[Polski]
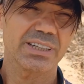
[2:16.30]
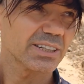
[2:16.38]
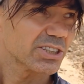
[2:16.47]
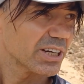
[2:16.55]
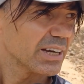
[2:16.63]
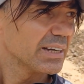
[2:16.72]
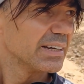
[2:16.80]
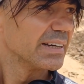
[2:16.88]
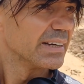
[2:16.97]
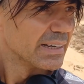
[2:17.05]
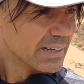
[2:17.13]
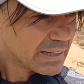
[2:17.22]
Także
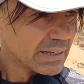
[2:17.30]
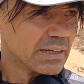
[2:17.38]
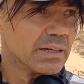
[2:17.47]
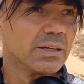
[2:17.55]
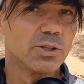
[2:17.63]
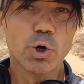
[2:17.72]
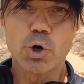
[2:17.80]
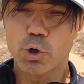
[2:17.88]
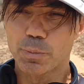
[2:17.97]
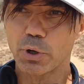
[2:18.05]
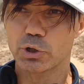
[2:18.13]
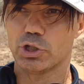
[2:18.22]
do
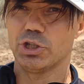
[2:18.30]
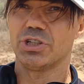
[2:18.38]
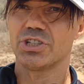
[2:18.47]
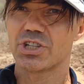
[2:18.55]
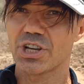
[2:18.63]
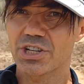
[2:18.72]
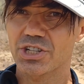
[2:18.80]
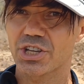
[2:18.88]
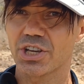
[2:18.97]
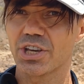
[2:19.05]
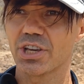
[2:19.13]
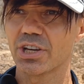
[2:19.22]
roboty,
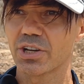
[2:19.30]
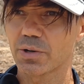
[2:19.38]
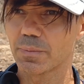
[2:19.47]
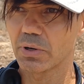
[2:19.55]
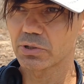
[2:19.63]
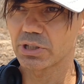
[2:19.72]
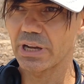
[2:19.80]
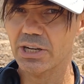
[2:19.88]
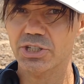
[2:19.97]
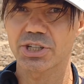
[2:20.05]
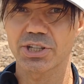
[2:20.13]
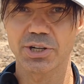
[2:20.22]
ciężkiej roboty, aż
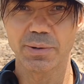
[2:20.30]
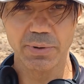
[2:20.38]
się tego